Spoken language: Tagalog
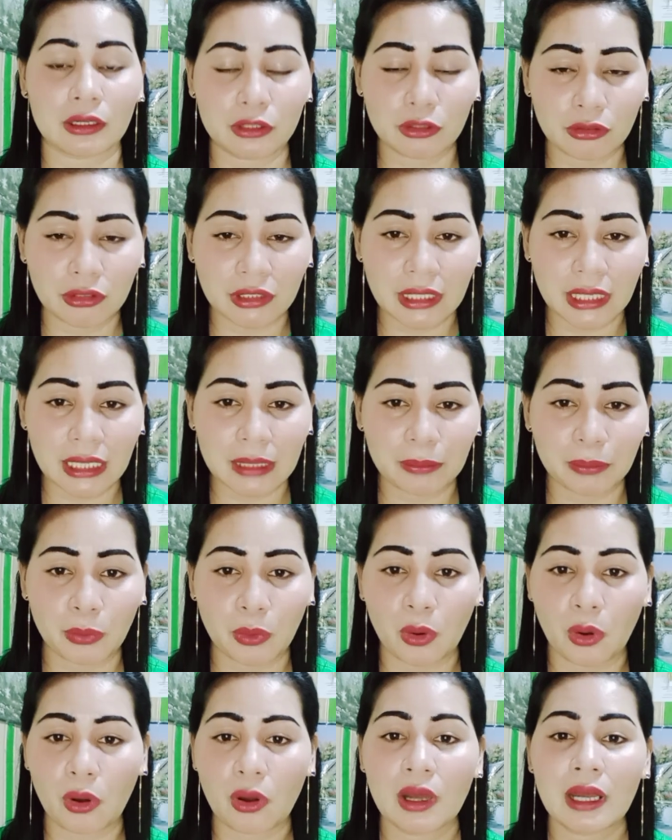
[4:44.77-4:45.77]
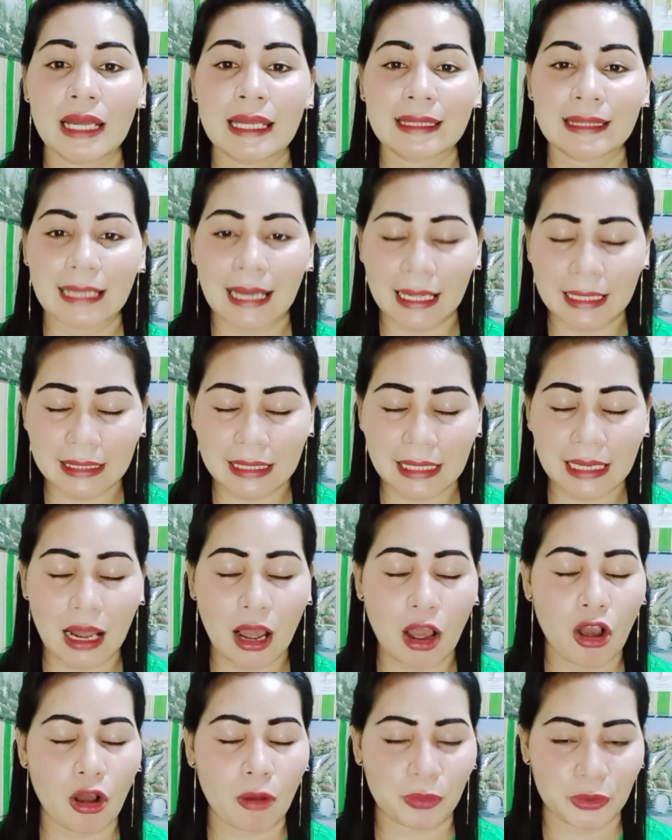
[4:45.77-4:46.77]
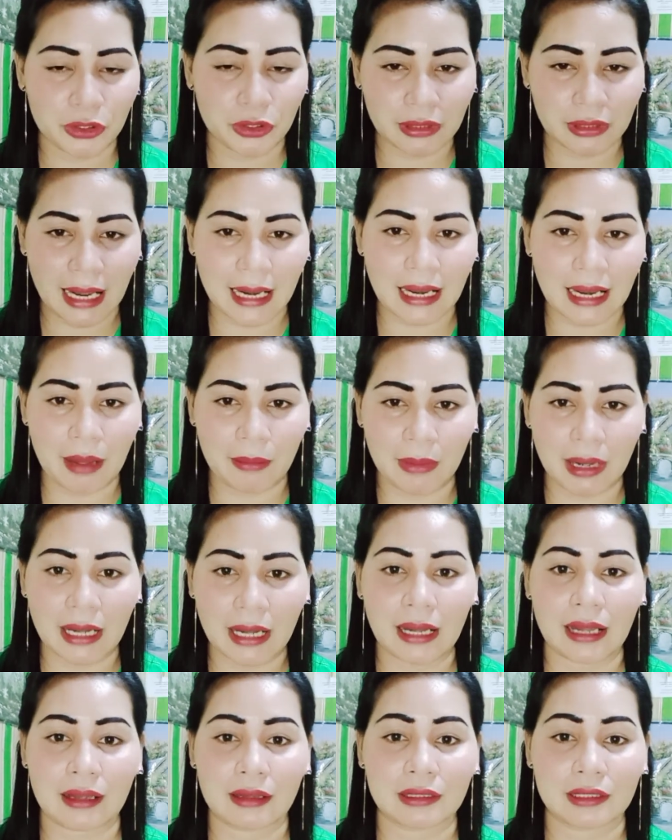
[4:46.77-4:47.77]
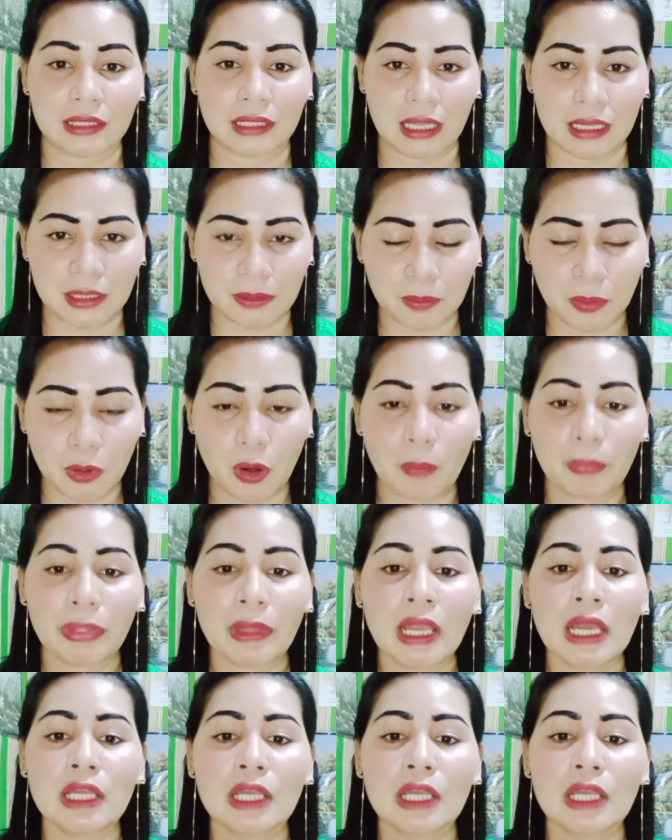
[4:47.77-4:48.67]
Yung green po, na kandila optional lamang. Yes po.